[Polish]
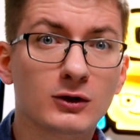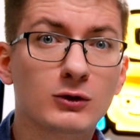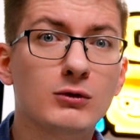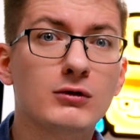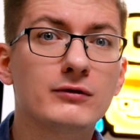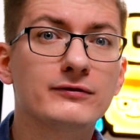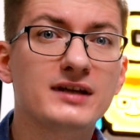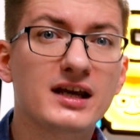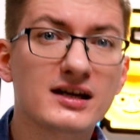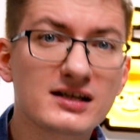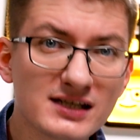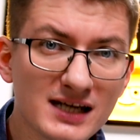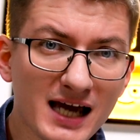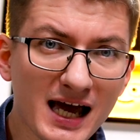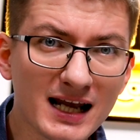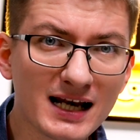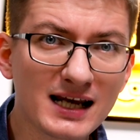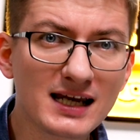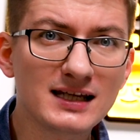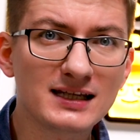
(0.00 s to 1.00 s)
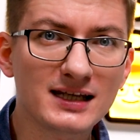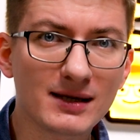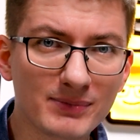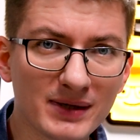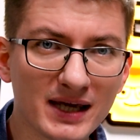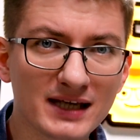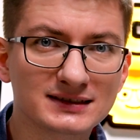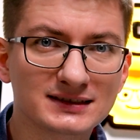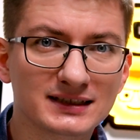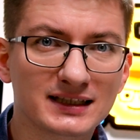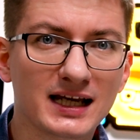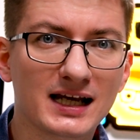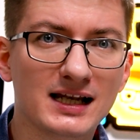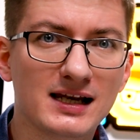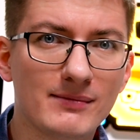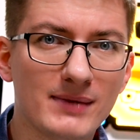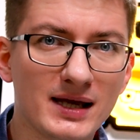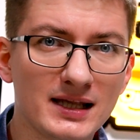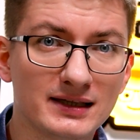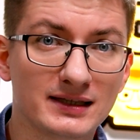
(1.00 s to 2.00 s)
to głównie szare i niebieskie
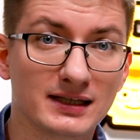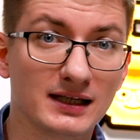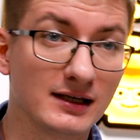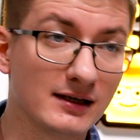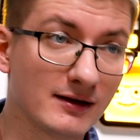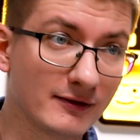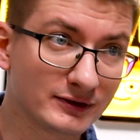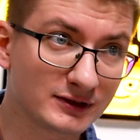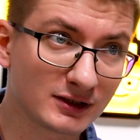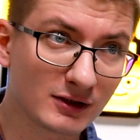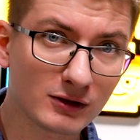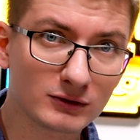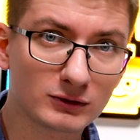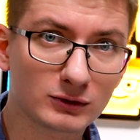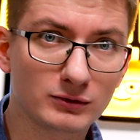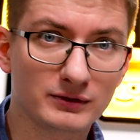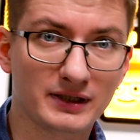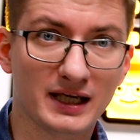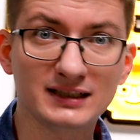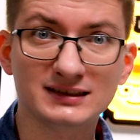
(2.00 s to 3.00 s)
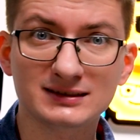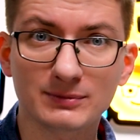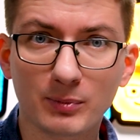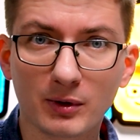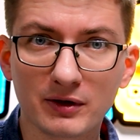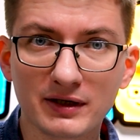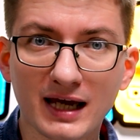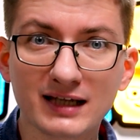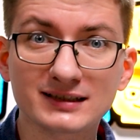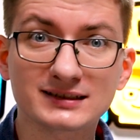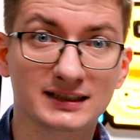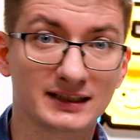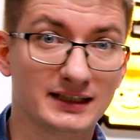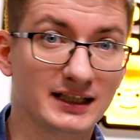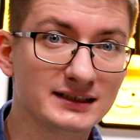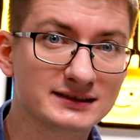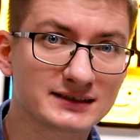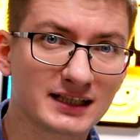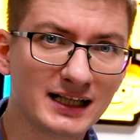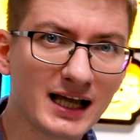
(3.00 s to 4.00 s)
elementy. W środku jest pojazd,
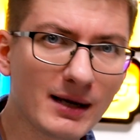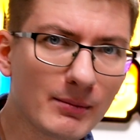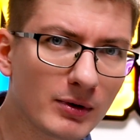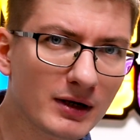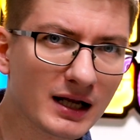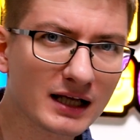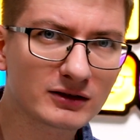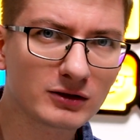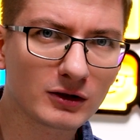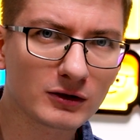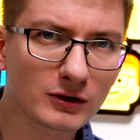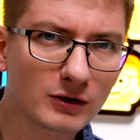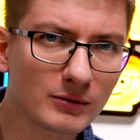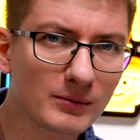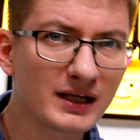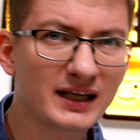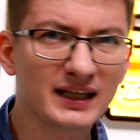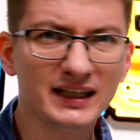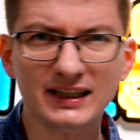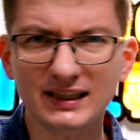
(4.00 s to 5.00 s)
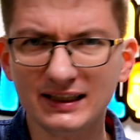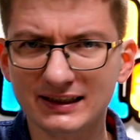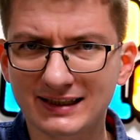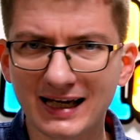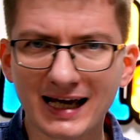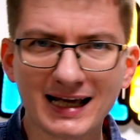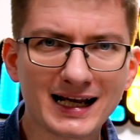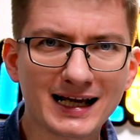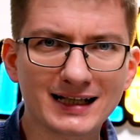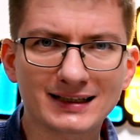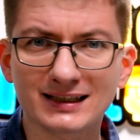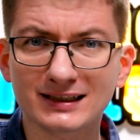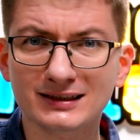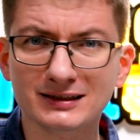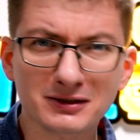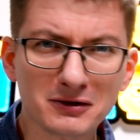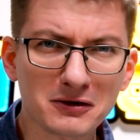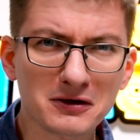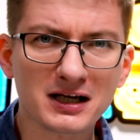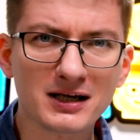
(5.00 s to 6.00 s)
jest laboratorium i da radę
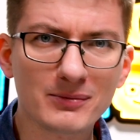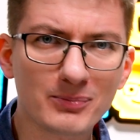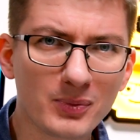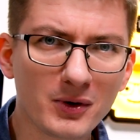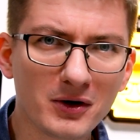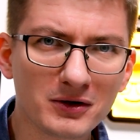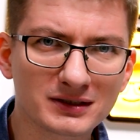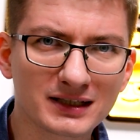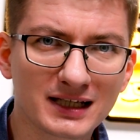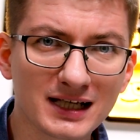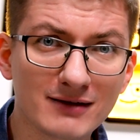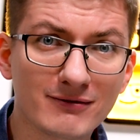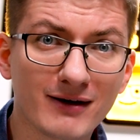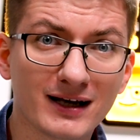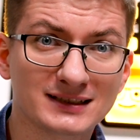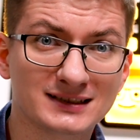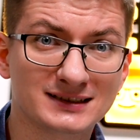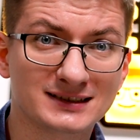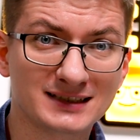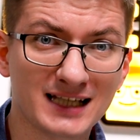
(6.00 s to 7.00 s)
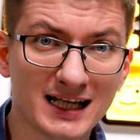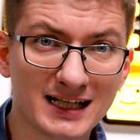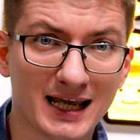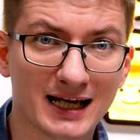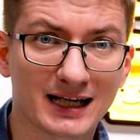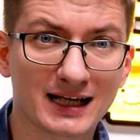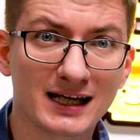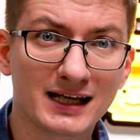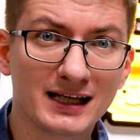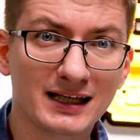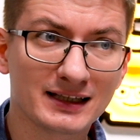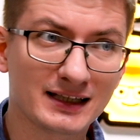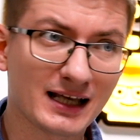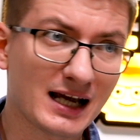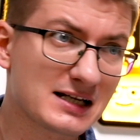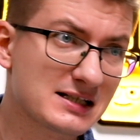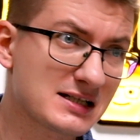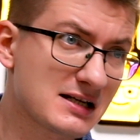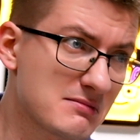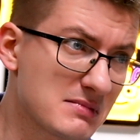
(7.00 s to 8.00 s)
trochę poodgrywać scenek.
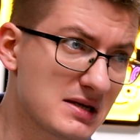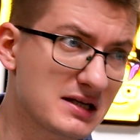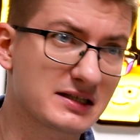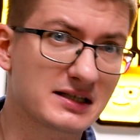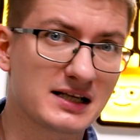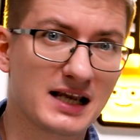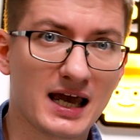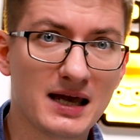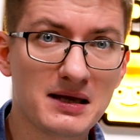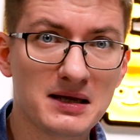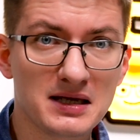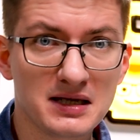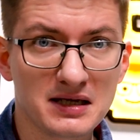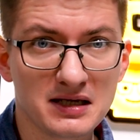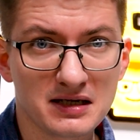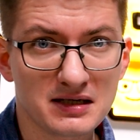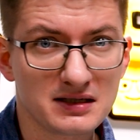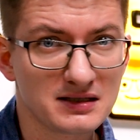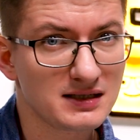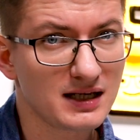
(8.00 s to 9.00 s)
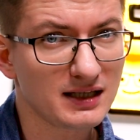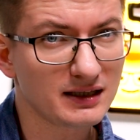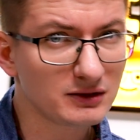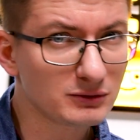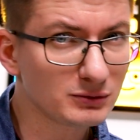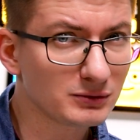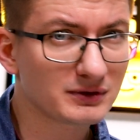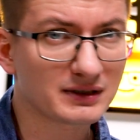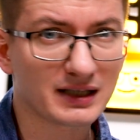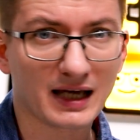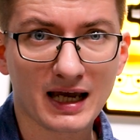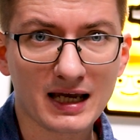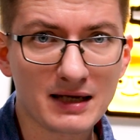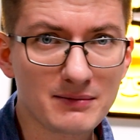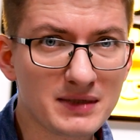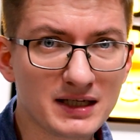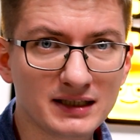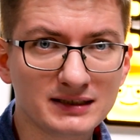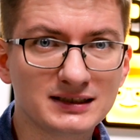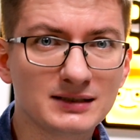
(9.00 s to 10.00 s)
Także myślę, że tutaj
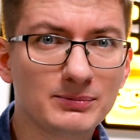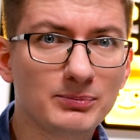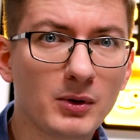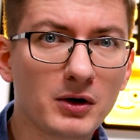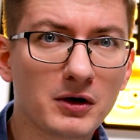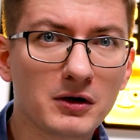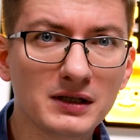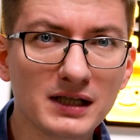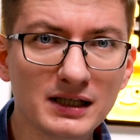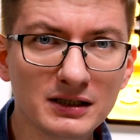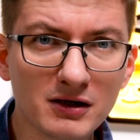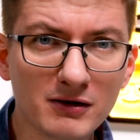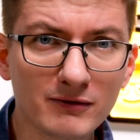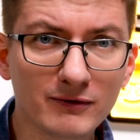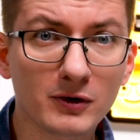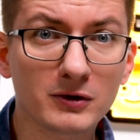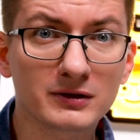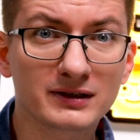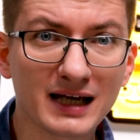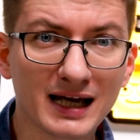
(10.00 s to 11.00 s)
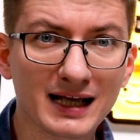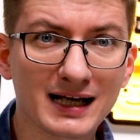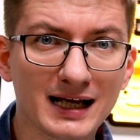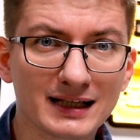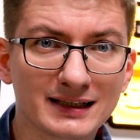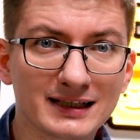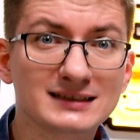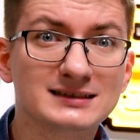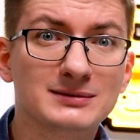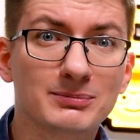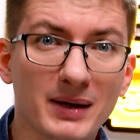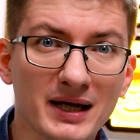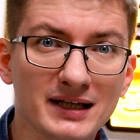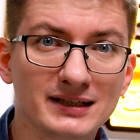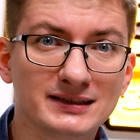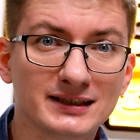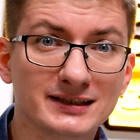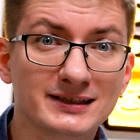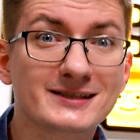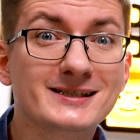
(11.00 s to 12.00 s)
międzypokoleniowo da radę
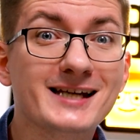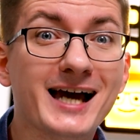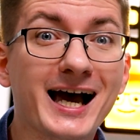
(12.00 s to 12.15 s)
spędzić